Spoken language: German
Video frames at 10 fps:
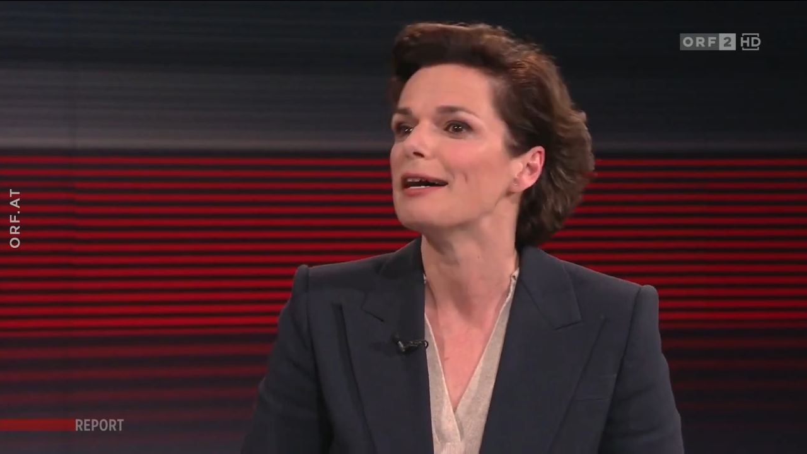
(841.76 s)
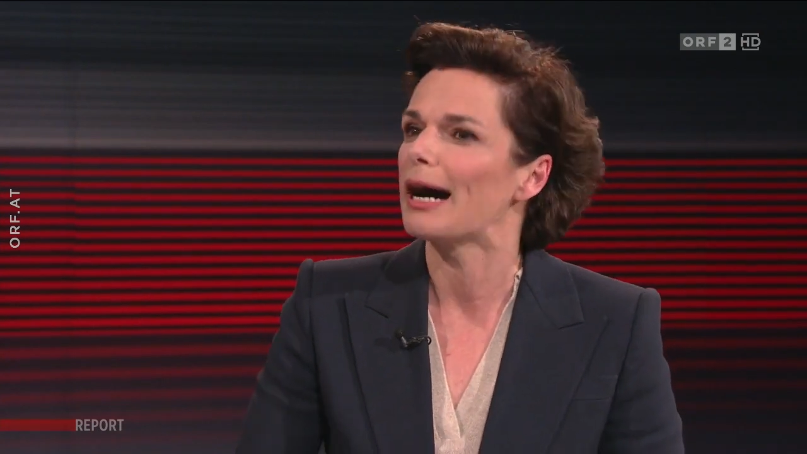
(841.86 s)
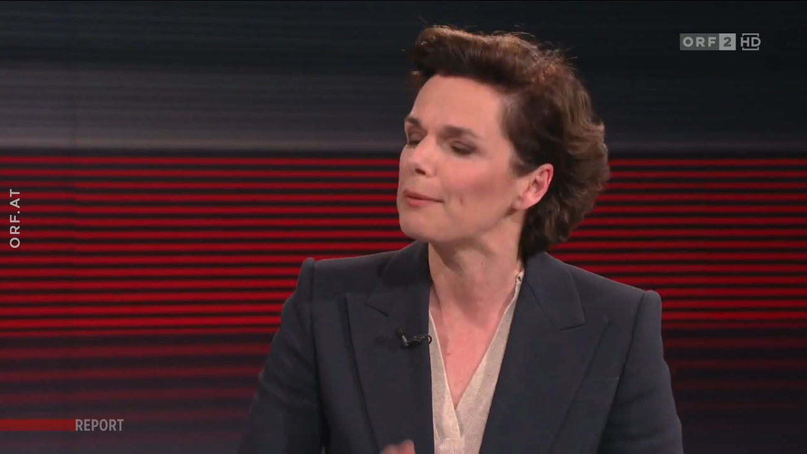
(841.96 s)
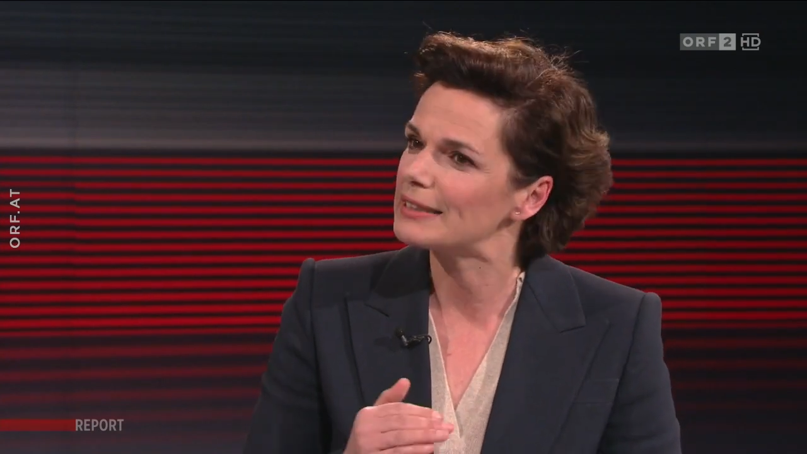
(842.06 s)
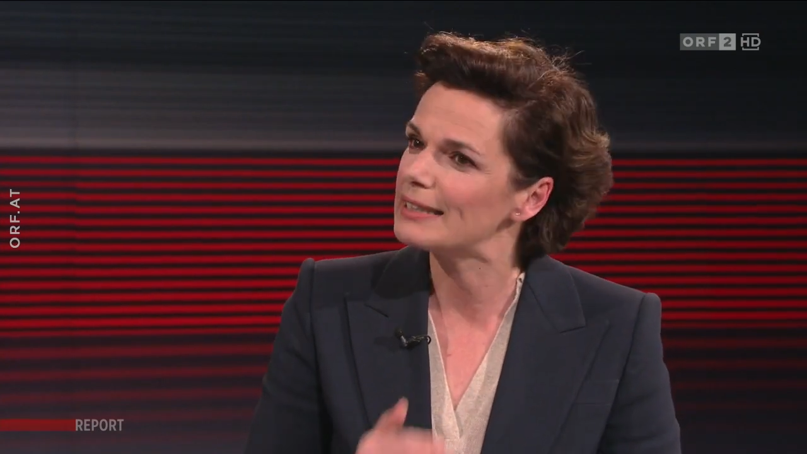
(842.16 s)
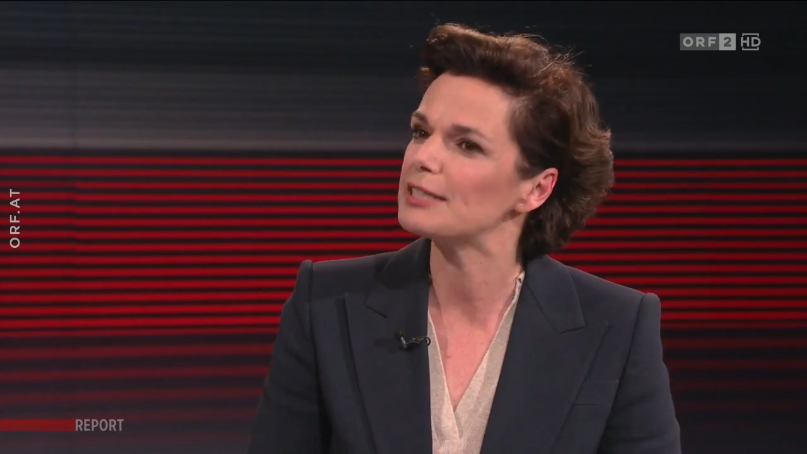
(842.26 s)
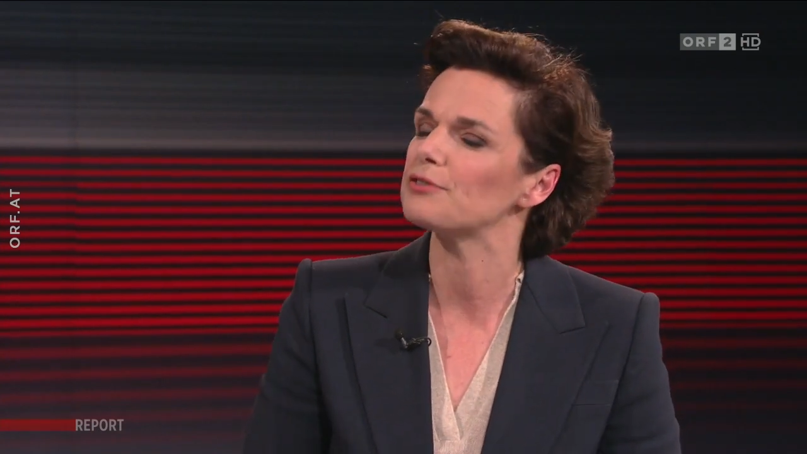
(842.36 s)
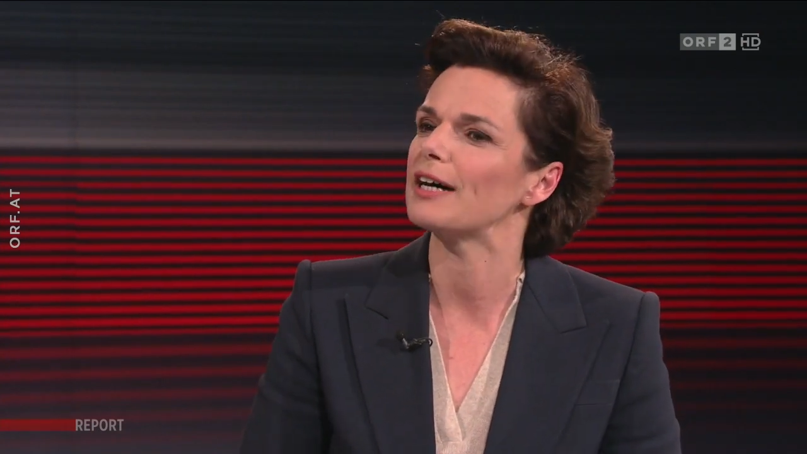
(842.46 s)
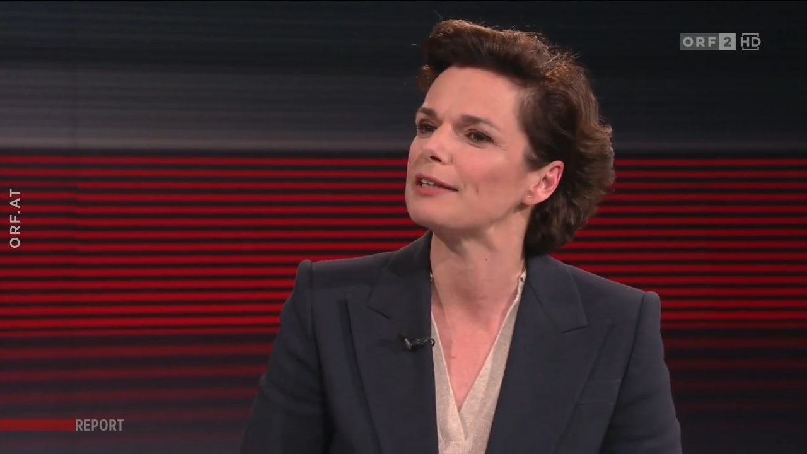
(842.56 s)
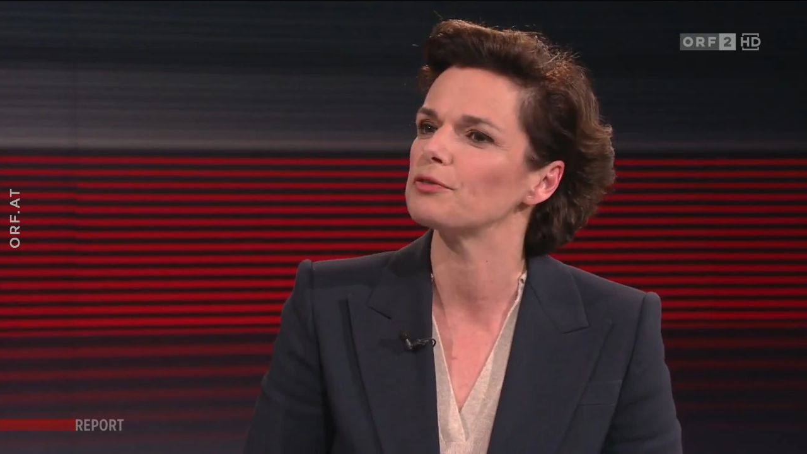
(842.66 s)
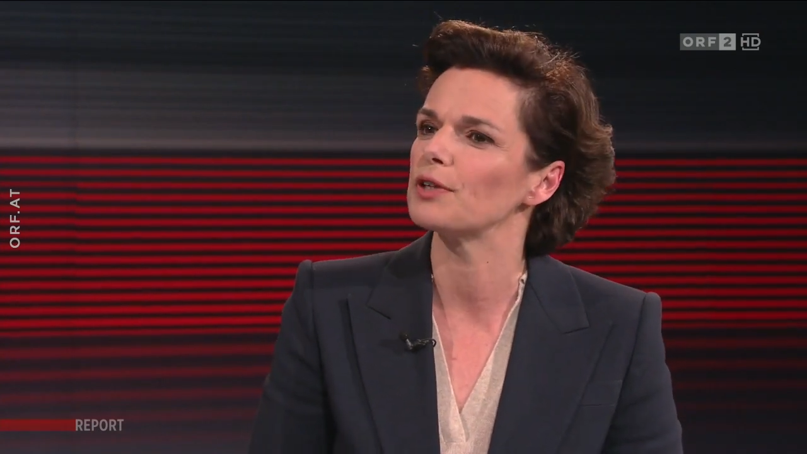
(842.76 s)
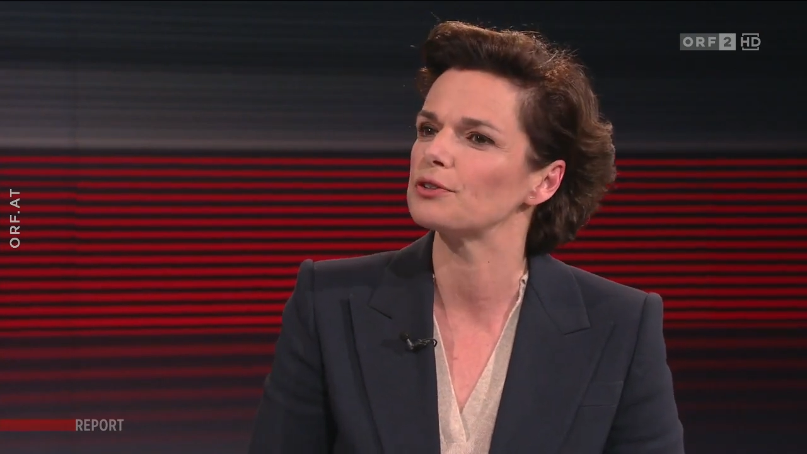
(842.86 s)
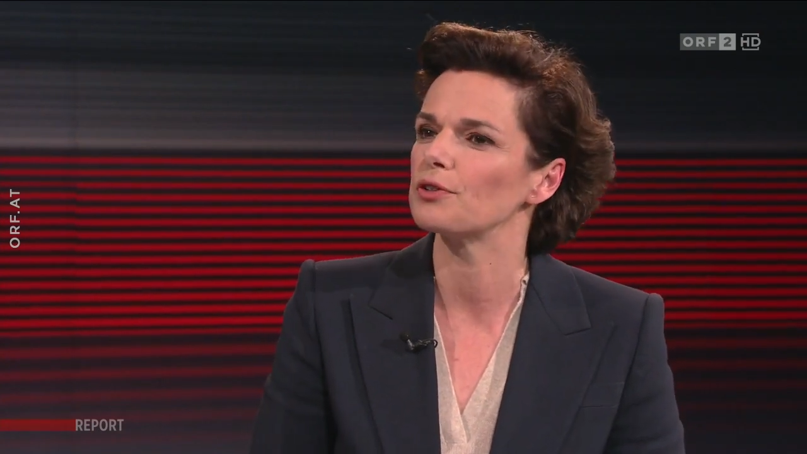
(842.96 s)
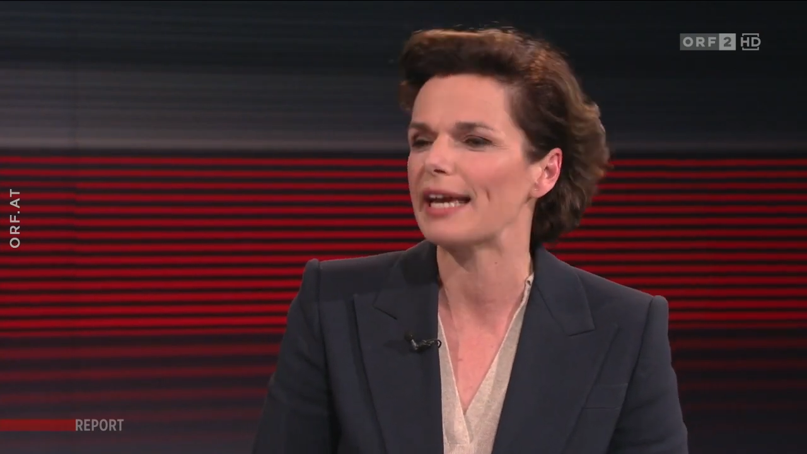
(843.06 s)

Aber diese Verantwortung